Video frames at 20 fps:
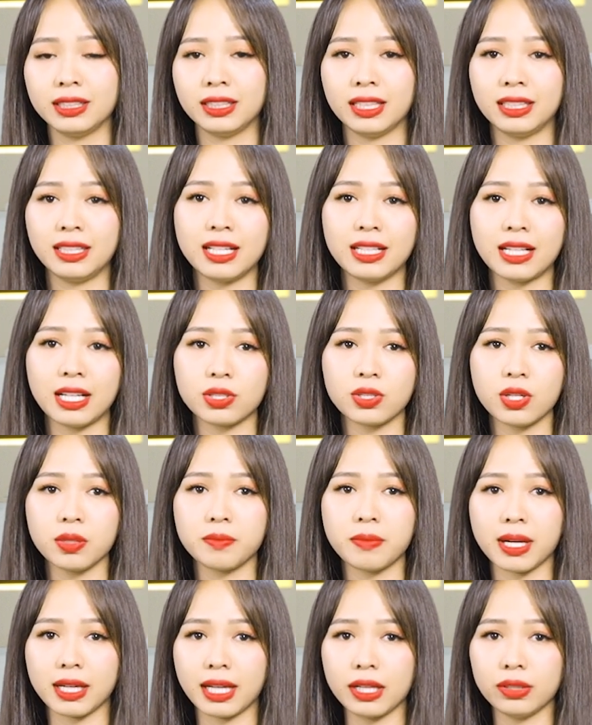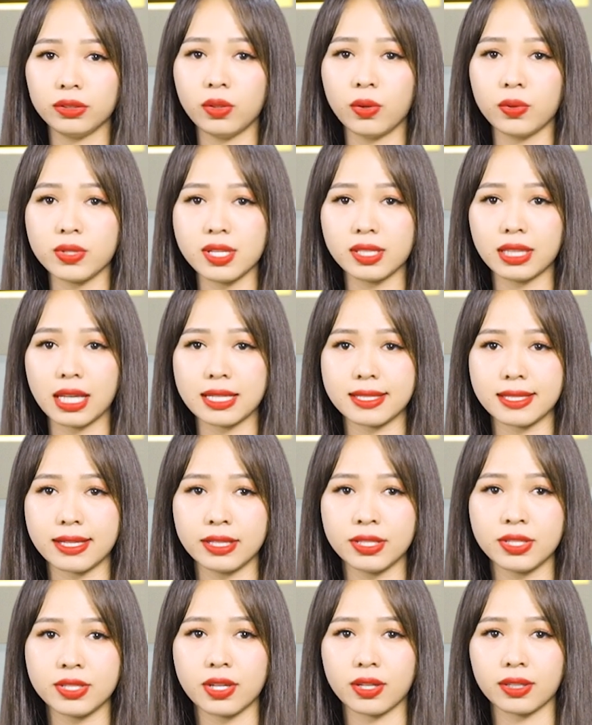Tỷ lệ lãi suất mà các tổ chức tài
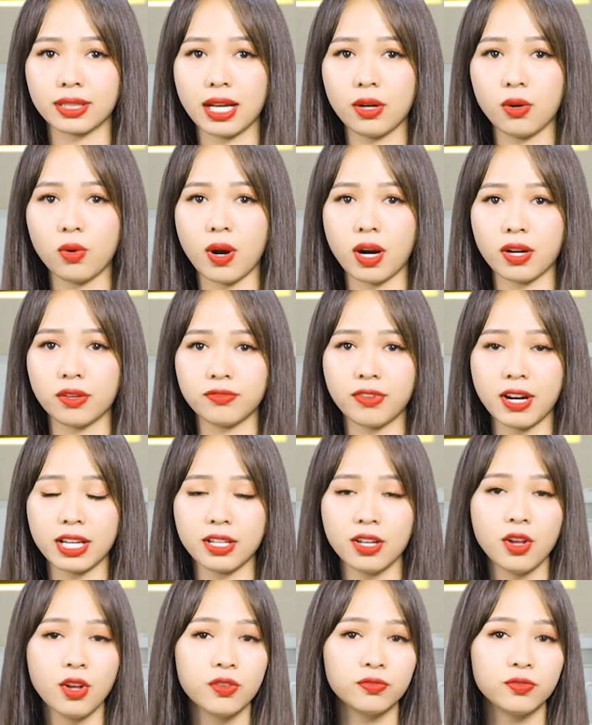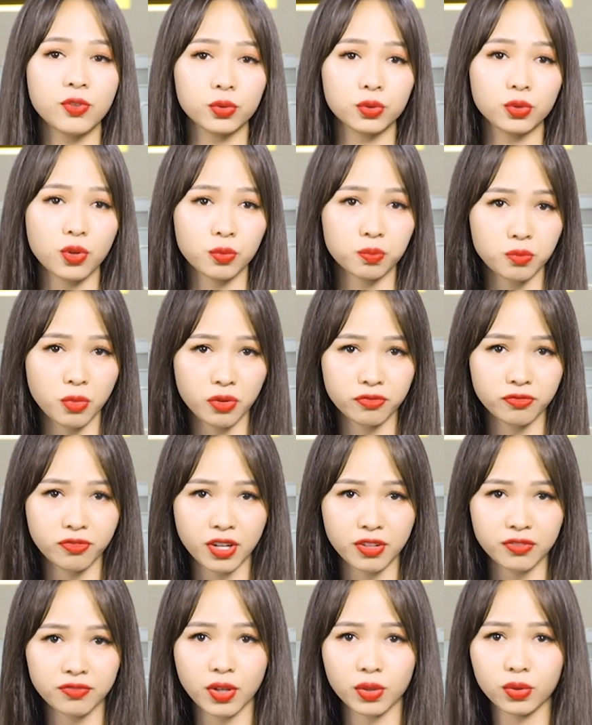chính cho các khoản vay phụ thuộc một
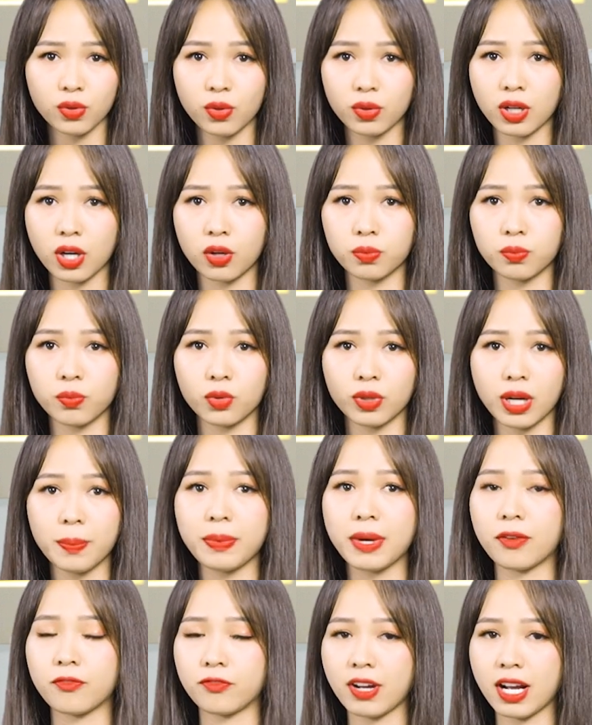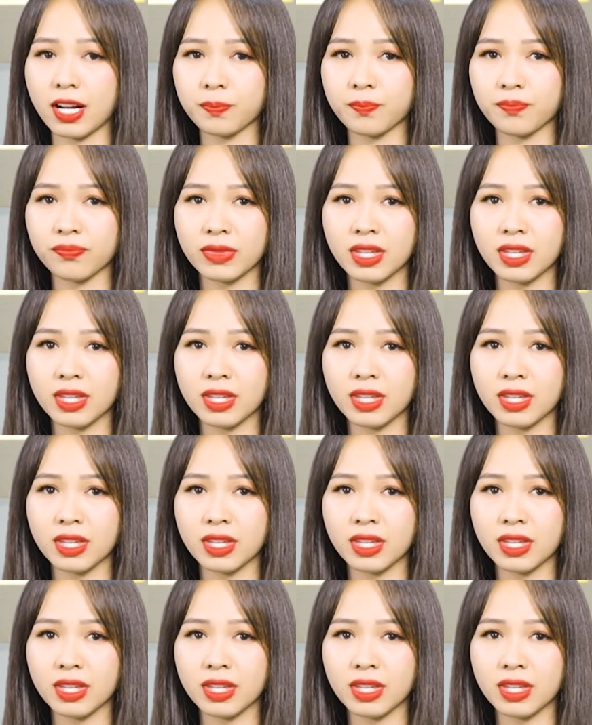phần vào nhu cầu bù đắp lạm phát.